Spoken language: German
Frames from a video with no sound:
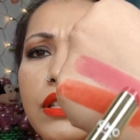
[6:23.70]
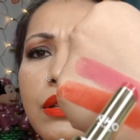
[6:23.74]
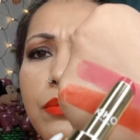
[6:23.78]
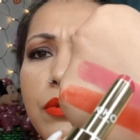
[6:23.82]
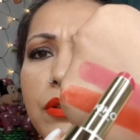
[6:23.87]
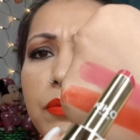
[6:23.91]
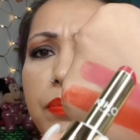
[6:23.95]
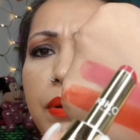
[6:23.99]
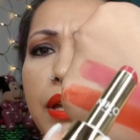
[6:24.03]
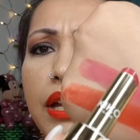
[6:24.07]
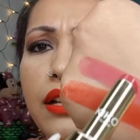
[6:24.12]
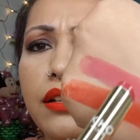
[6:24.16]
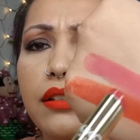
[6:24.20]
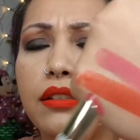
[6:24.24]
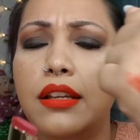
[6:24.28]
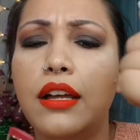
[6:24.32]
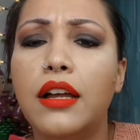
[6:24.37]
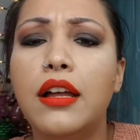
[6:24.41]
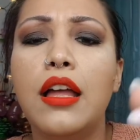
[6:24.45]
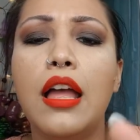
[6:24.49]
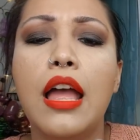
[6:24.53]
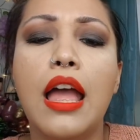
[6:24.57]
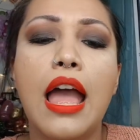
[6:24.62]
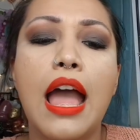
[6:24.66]
ziemlich
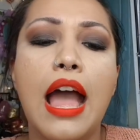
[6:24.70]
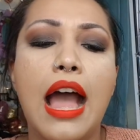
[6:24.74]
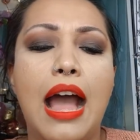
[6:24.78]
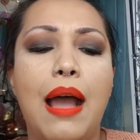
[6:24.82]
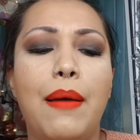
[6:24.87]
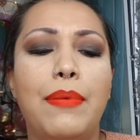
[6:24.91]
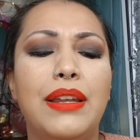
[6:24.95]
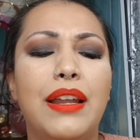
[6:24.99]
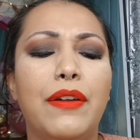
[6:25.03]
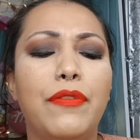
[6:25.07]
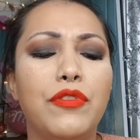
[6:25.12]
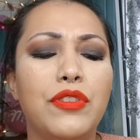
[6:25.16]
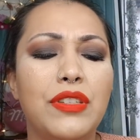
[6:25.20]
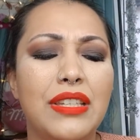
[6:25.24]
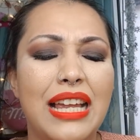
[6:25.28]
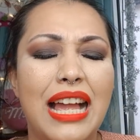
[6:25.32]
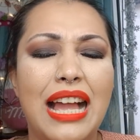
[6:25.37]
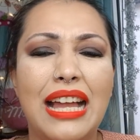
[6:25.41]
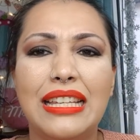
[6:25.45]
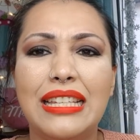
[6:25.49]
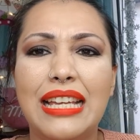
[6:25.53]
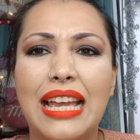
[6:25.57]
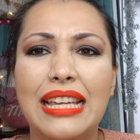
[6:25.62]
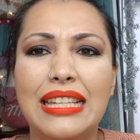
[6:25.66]
pinkener. Aber davon
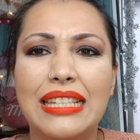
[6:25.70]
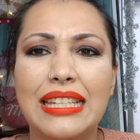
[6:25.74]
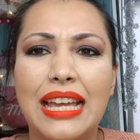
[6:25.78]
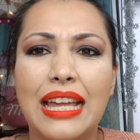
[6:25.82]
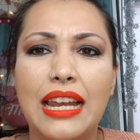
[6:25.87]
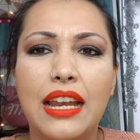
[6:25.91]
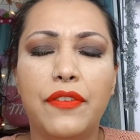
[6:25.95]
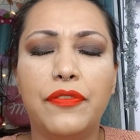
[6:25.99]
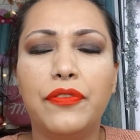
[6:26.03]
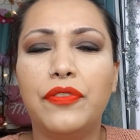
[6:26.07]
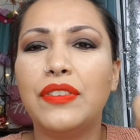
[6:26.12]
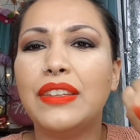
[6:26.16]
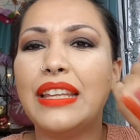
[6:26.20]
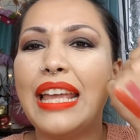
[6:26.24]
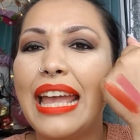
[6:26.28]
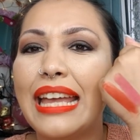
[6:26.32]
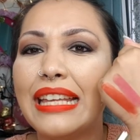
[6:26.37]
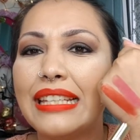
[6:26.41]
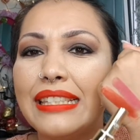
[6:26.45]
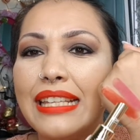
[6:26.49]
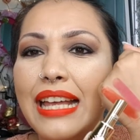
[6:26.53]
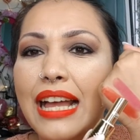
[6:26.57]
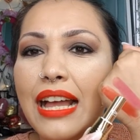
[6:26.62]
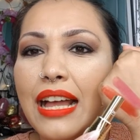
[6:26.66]
trage ich eigentlich relativ...
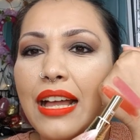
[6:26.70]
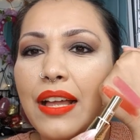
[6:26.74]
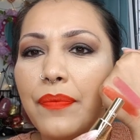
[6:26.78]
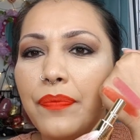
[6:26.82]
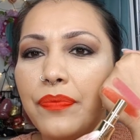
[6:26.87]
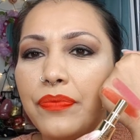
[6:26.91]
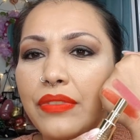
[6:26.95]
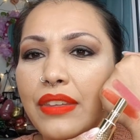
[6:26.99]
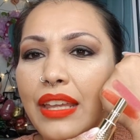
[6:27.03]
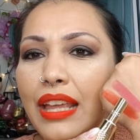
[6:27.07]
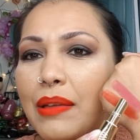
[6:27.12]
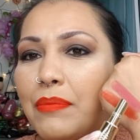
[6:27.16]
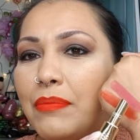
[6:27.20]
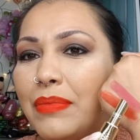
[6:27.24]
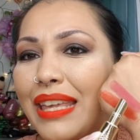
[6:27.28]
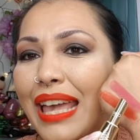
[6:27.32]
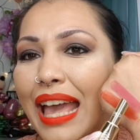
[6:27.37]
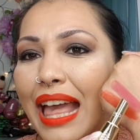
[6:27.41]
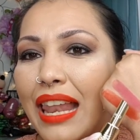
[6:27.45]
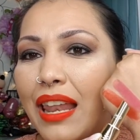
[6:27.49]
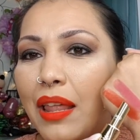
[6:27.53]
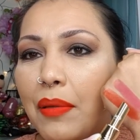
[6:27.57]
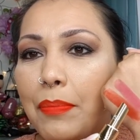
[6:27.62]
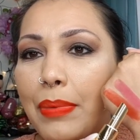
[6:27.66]
Er sah dem
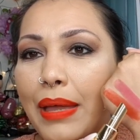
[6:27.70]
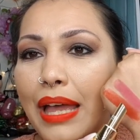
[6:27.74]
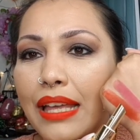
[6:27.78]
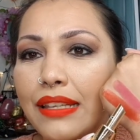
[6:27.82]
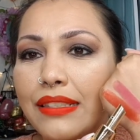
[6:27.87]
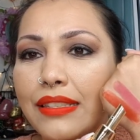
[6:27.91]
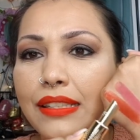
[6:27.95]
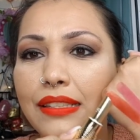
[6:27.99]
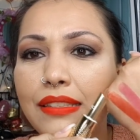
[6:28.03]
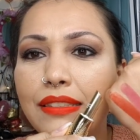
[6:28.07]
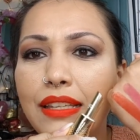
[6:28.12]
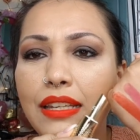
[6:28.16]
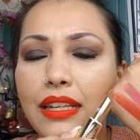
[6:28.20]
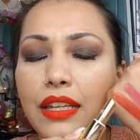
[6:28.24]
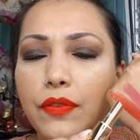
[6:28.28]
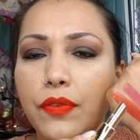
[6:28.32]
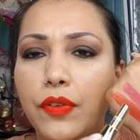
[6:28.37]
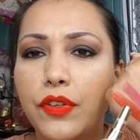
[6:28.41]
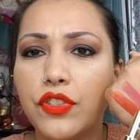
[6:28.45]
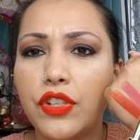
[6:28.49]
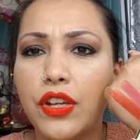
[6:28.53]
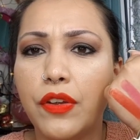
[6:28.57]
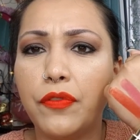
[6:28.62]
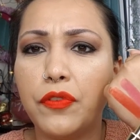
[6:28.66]
Calabasas, den ich
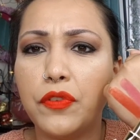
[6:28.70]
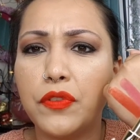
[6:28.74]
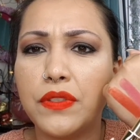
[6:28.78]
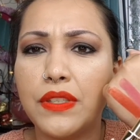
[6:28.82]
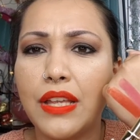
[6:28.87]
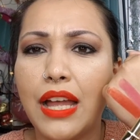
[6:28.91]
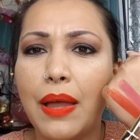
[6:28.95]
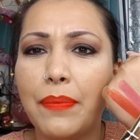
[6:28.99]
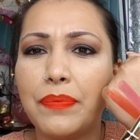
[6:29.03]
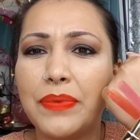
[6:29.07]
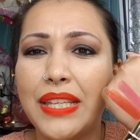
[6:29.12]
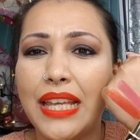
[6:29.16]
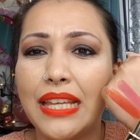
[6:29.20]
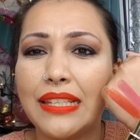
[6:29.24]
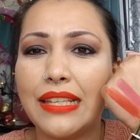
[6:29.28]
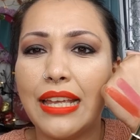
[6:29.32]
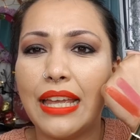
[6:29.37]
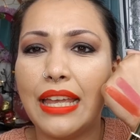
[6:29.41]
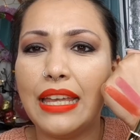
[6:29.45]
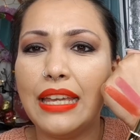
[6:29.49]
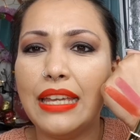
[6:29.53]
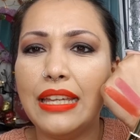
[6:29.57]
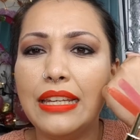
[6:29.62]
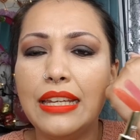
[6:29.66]
von Jeffree Star habe, sehr,
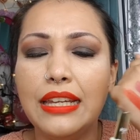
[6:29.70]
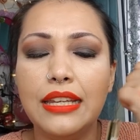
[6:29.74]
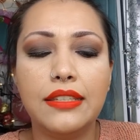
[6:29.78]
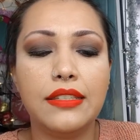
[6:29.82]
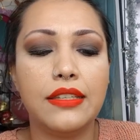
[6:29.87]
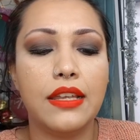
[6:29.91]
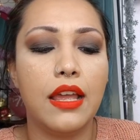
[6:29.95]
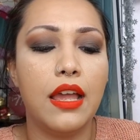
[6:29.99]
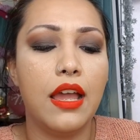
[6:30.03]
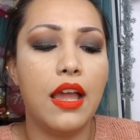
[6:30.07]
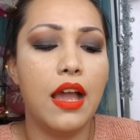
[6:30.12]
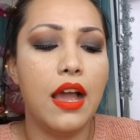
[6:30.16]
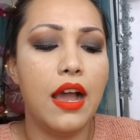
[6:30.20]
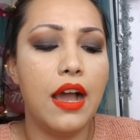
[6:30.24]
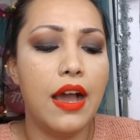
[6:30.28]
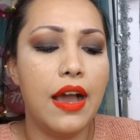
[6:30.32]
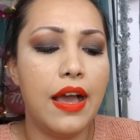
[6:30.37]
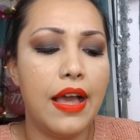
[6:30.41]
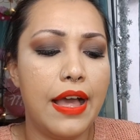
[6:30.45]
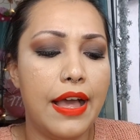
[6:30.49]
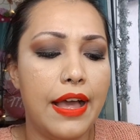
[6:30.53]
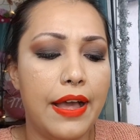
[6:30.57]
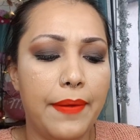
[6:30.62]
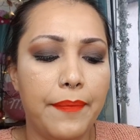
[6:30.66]
sehr ähnlich.
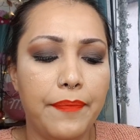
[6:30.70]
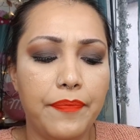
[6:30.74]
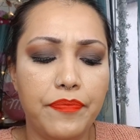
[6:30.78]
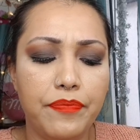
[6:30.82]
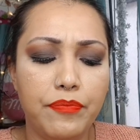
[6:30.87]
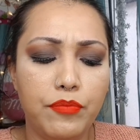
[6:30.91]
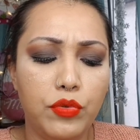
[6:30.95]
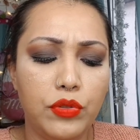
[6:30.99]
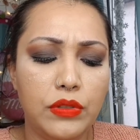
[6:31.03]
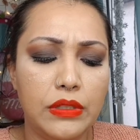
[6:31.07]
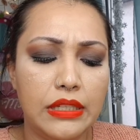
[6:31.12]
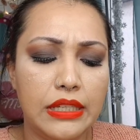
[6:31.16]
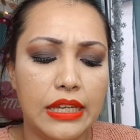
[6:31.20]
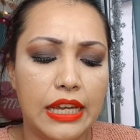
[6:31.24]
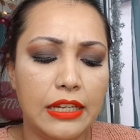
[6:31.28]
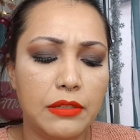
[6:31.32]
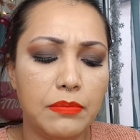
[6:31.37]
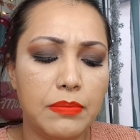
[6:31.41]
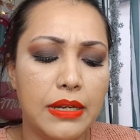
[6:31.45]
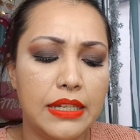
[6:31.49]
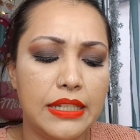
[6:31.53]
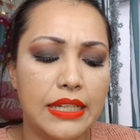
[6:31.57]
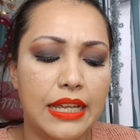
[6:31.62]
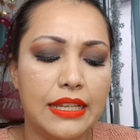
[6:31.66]
Ähm, müsste ich
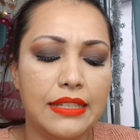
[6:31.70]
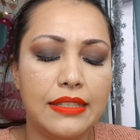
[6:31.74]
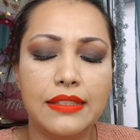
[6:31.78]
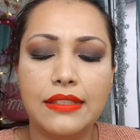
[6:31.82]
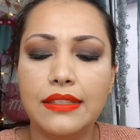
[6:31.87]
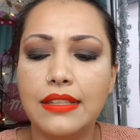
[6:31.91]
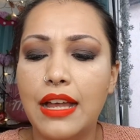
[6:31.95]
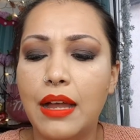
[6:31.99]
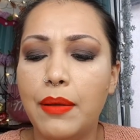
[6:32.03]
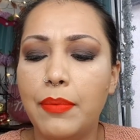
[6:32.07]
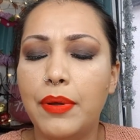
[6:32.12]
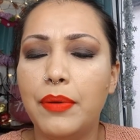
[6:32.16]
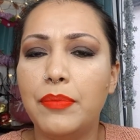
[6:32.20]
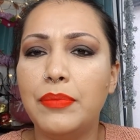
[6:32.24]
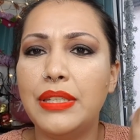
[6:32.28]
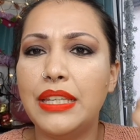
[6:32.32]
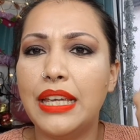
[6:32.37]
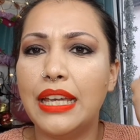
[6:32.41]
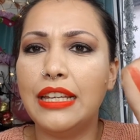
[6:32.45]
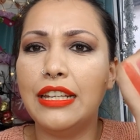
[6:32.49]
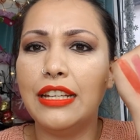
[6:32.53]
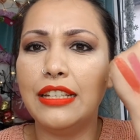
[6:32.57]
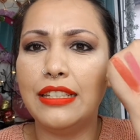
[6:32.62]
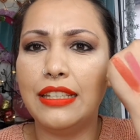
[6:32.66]
echt mal testen, aber mich
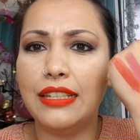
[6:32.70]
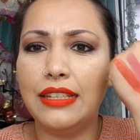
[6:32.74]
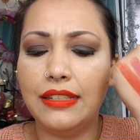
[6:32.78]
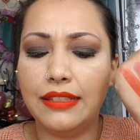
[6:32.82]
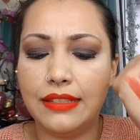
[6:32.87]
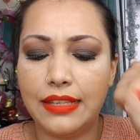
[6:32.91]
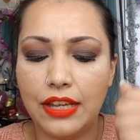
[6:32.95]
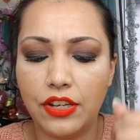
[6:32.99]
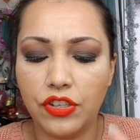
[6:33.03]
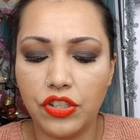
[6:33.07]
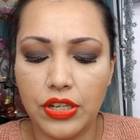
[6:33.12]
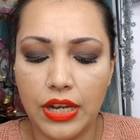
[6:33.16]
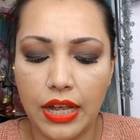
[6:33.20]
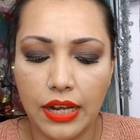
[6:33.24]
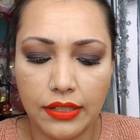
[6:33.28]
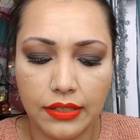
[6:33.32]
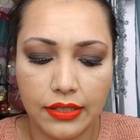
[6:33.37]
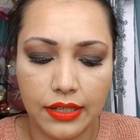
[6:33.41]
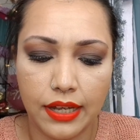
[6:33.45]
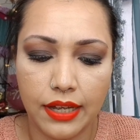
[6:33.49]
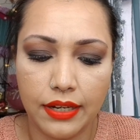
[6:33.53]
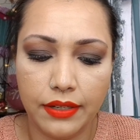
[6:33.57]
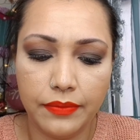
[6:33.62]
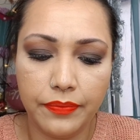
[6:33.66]
erinnerte die sehr stark
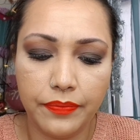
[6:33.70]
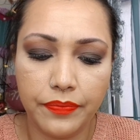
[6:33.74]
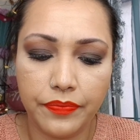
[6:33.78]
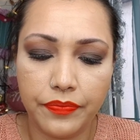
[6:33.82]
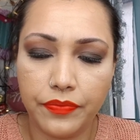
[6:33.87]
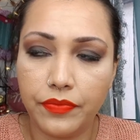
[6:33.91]
daran.